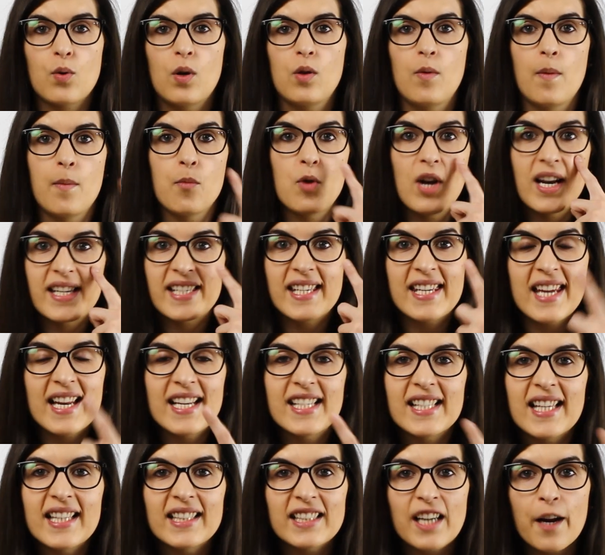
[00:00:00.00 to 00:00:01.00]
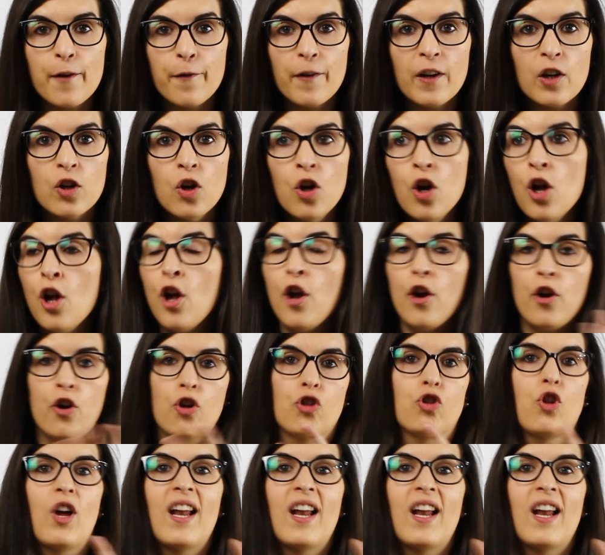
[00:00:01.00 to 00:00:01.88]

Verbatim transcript: Cuando vemos las señales de tráfico, no